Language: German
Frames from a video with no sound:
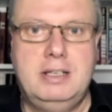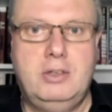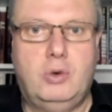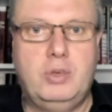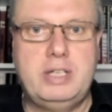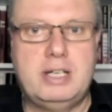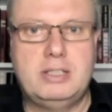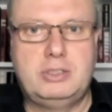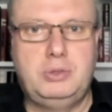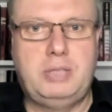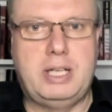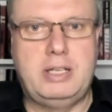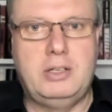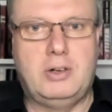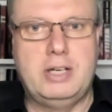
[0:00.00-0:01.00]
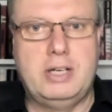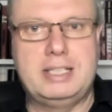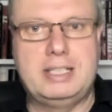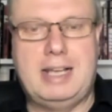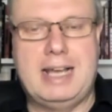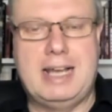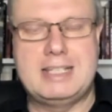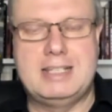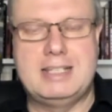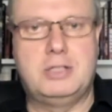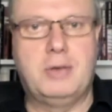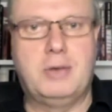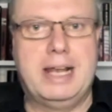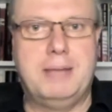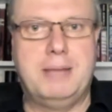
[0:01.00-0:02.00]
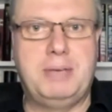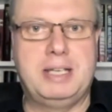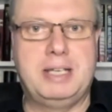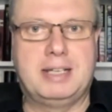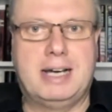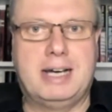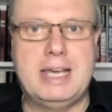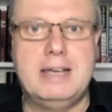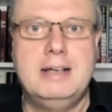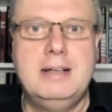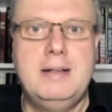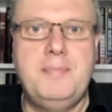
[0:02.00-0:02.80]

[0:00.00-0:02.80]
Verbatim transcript: und auch zu den neuen Klassen zur LMP3,